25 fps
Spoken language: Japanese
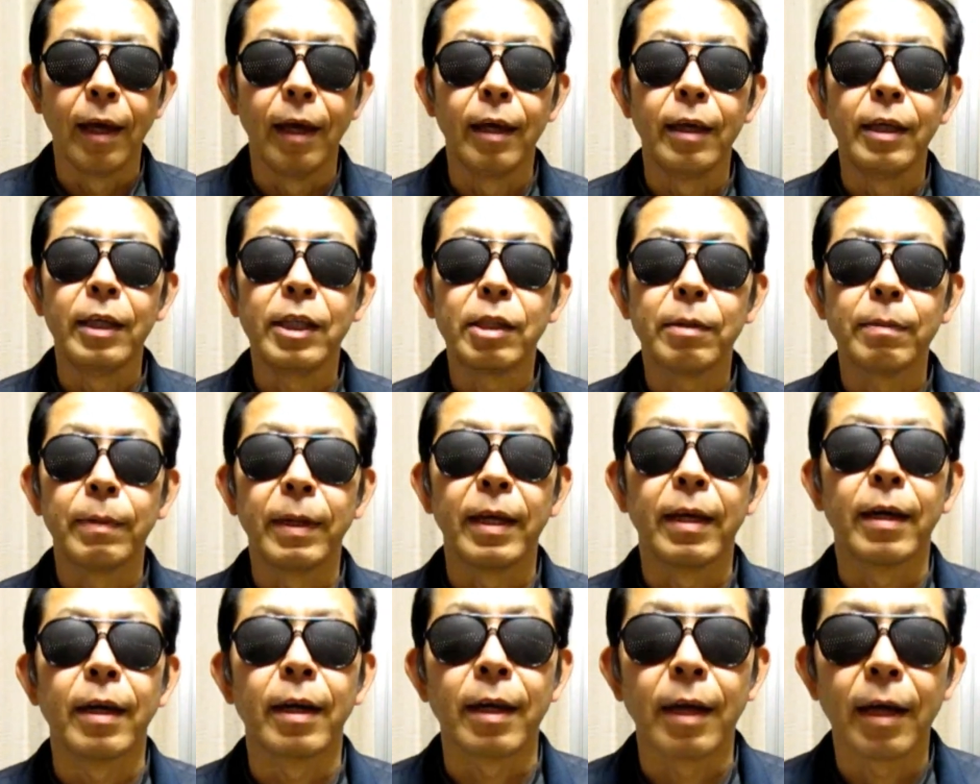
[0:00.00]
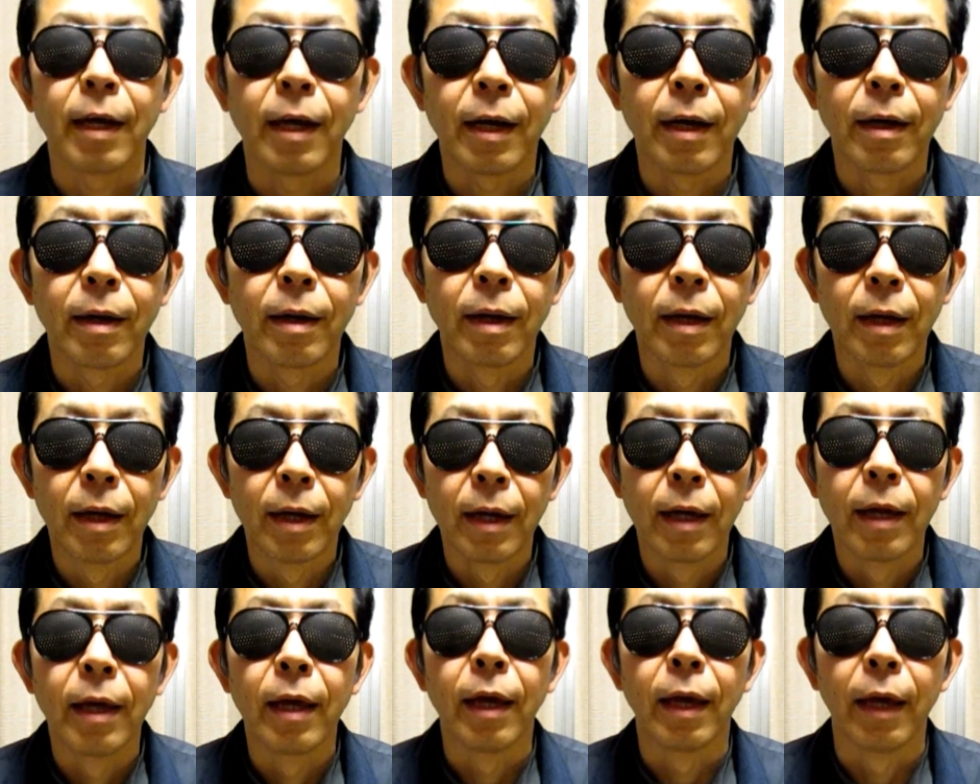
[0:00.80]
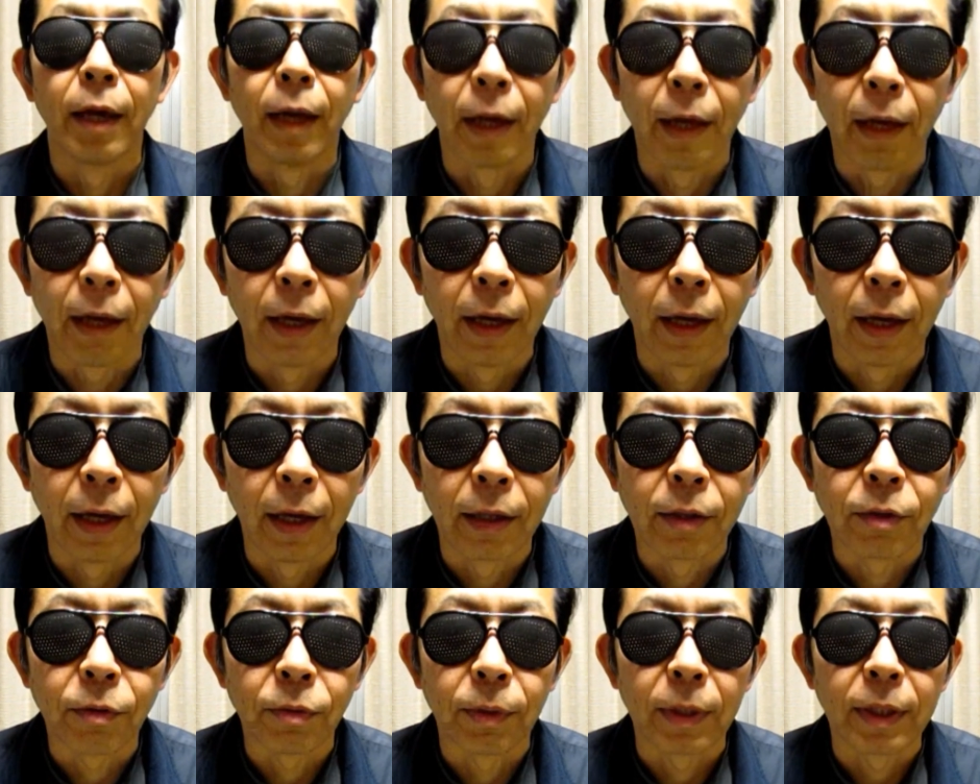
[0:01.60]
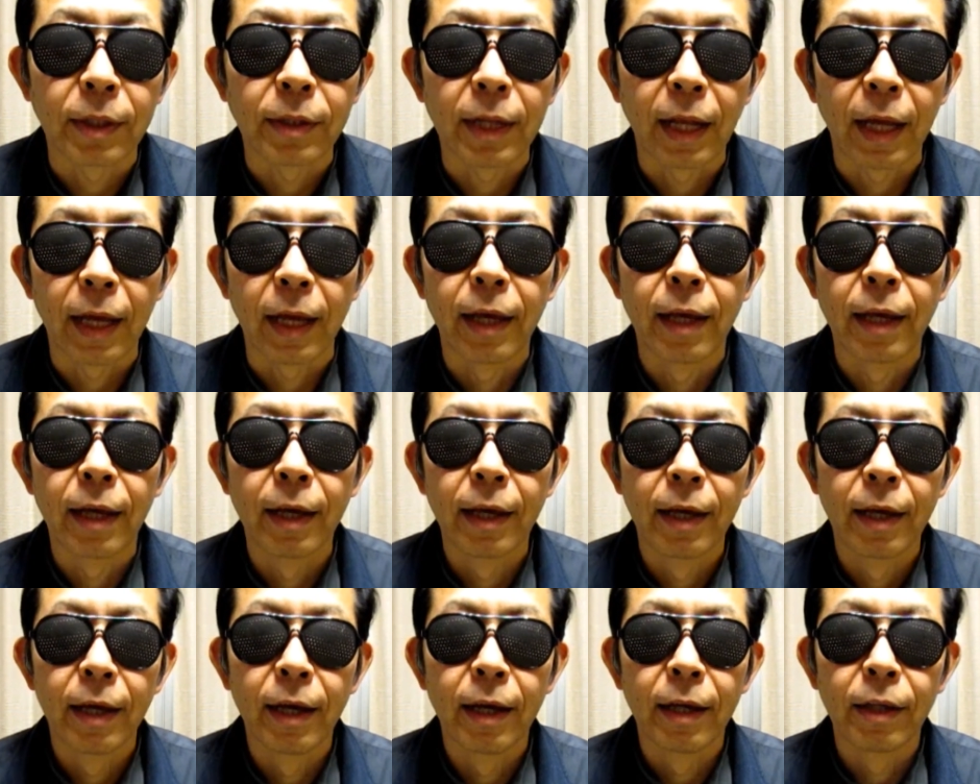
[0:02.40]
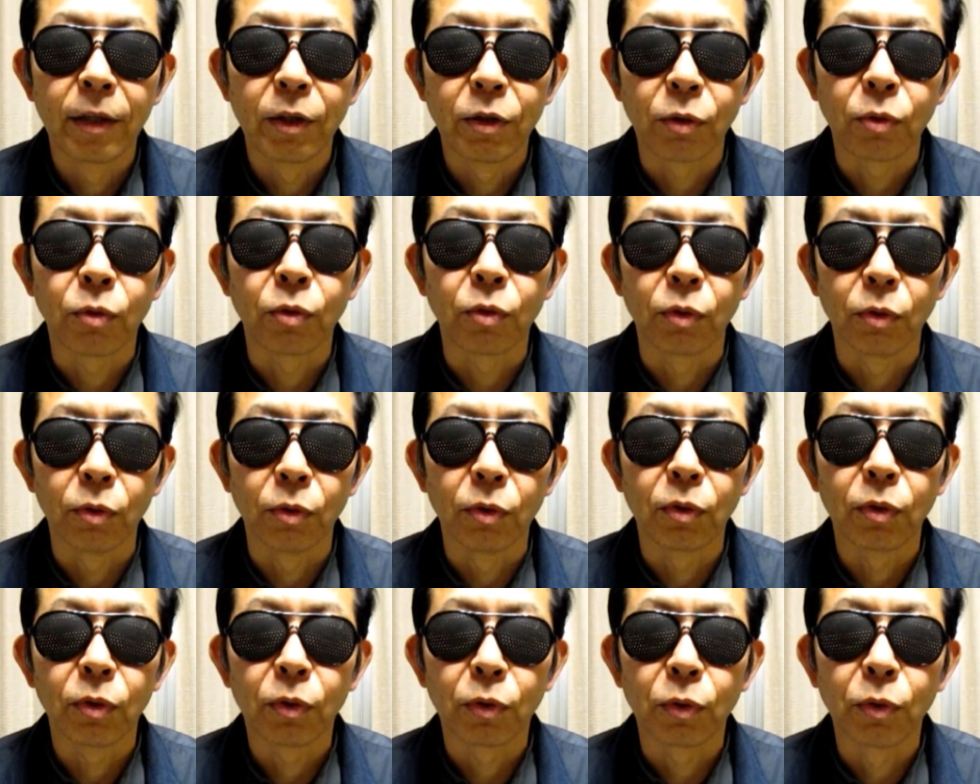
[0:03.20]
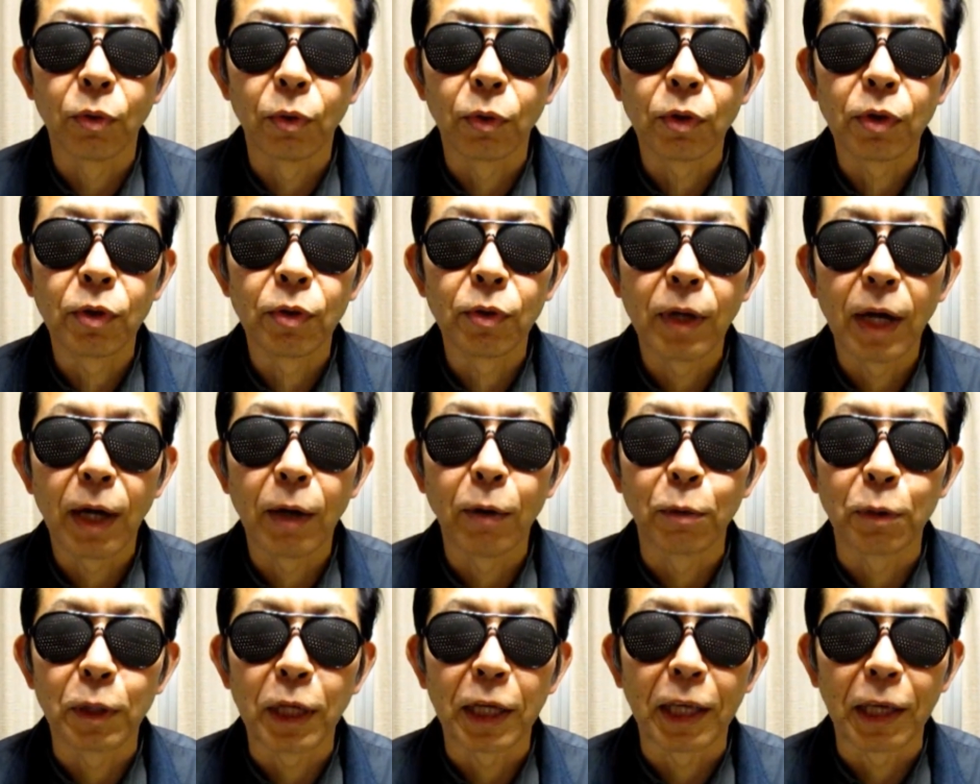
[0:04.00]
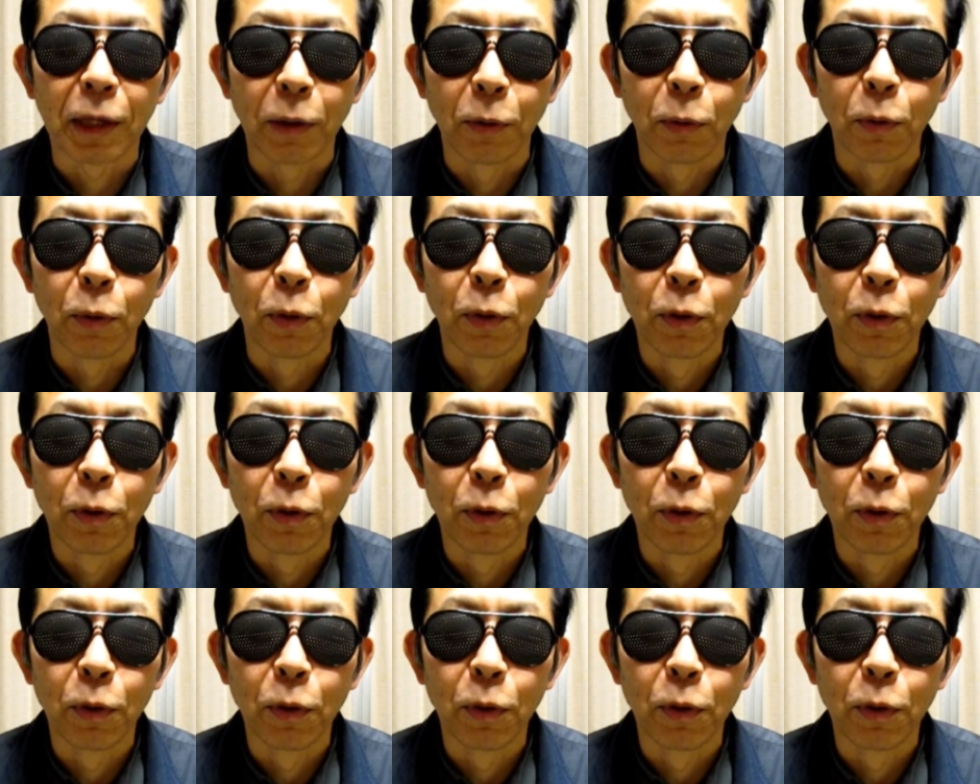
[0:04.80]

一兵衛から、そうですね、ちょっと高級なお酒を、